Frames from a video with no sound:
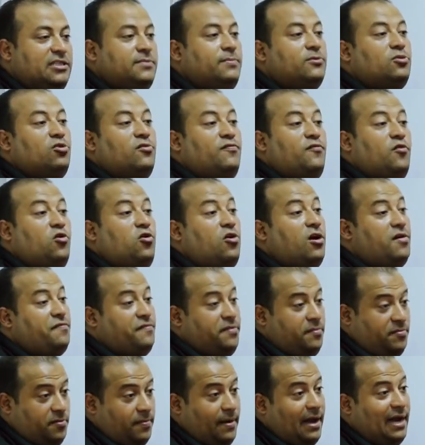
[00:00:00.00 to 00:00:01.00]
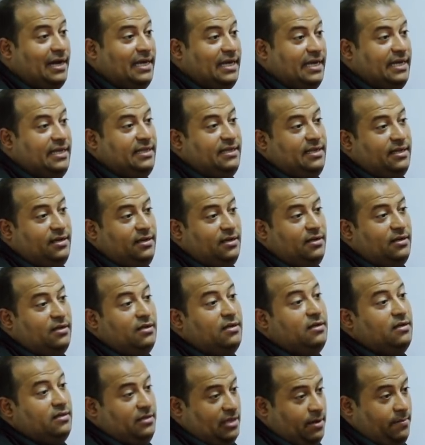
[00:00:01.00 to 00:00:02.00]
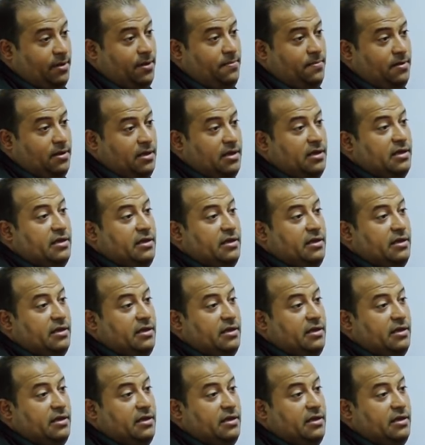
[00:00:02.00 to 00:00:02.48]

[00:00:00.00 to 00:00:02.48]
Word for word: نسبه الفخار فيه بتبقى عاليه جدا تمام